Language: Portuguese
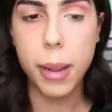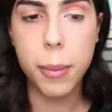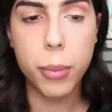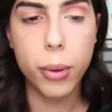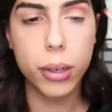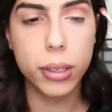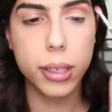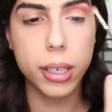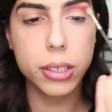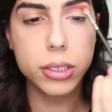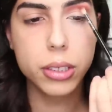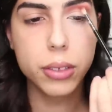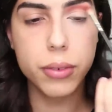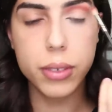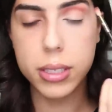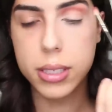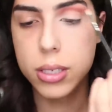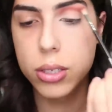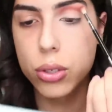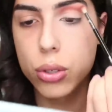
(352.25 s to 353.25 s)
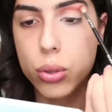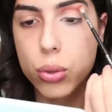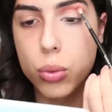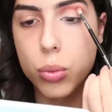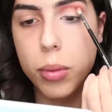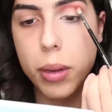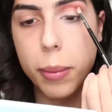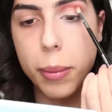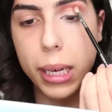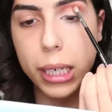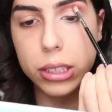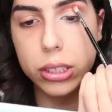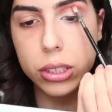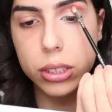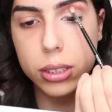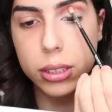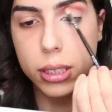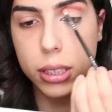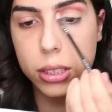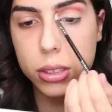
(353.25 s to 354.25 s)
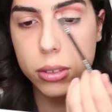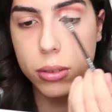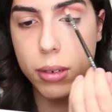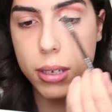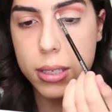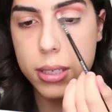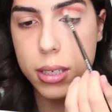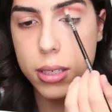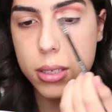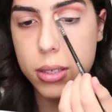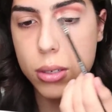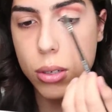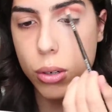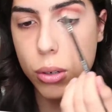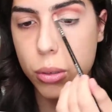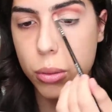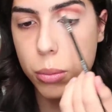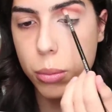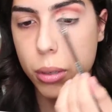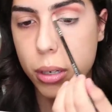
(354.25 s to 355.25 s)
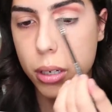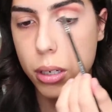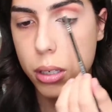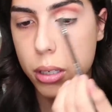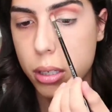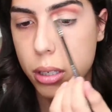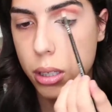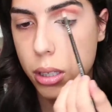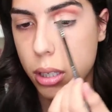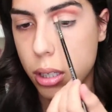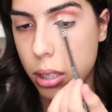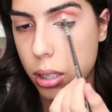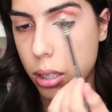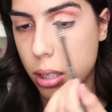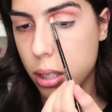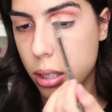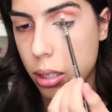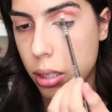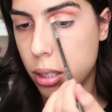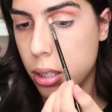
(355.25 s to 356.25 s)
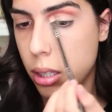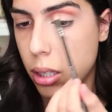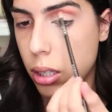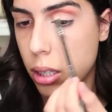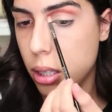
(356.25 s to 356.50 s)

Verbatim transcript: é importante que você suba bastante com essa sombra, justamente porque